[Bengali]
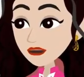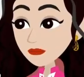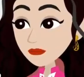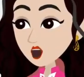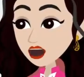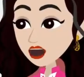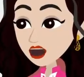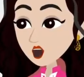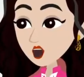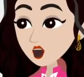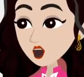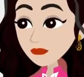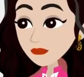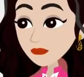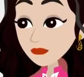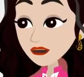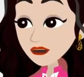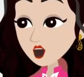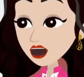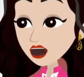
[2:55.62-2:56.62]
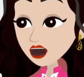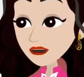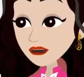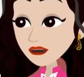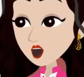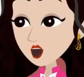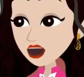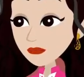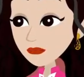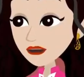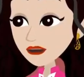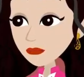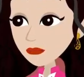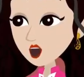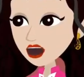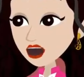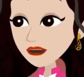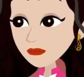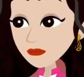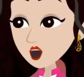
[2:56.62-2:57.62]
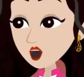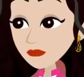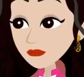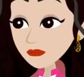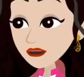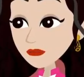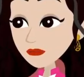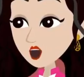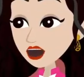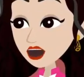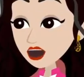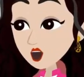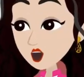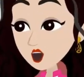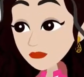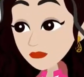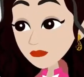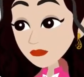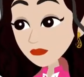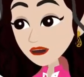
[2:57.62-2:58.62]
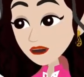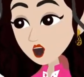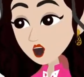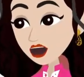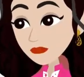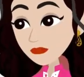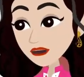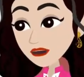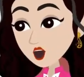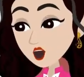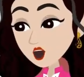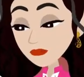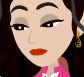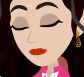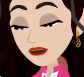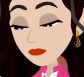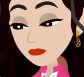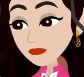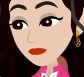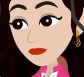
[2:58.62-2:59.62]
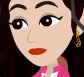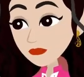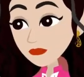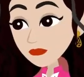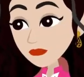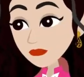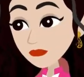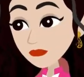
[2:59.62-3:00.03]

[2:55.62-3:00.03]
আমি তোমার কোনো কথা শুনতে চাই না হয় আমার কথা শোনো আর না হলে আমি